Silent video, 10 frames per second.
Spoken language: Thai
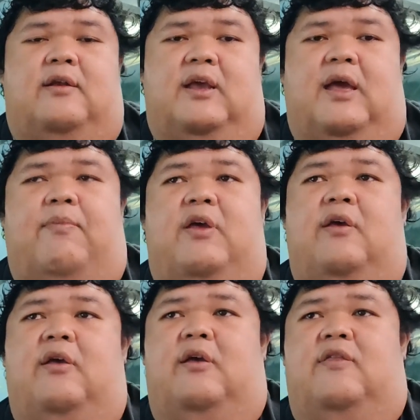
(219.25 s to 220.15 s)
นะครับ
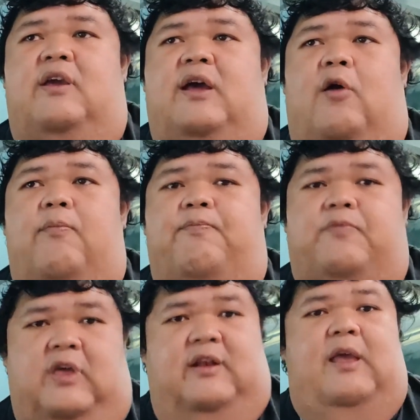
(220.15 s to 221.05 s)
ซึ่งเขา
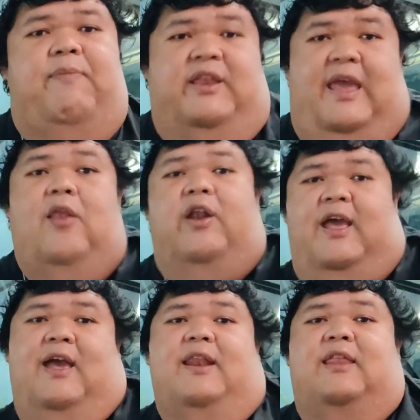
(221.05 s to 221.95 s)
ถึงได้เป็นแกลลอน
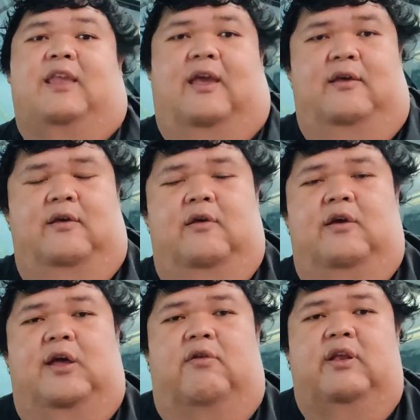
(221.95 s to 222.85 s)
5ลิตรไง
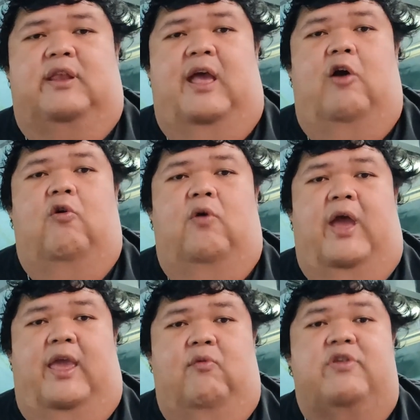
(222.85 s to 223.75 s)
เขาถึงได้เอา
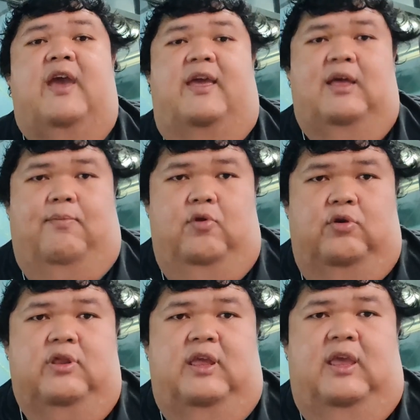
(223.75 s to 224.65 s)
ให้ไว้ใช้กับร
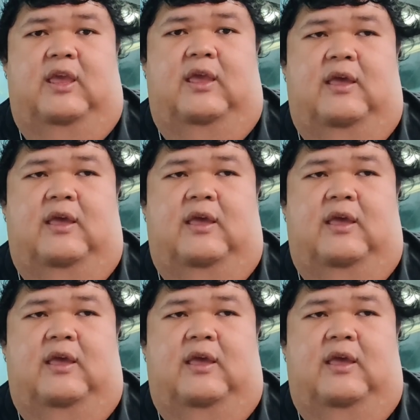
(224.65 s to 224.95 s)
ถที่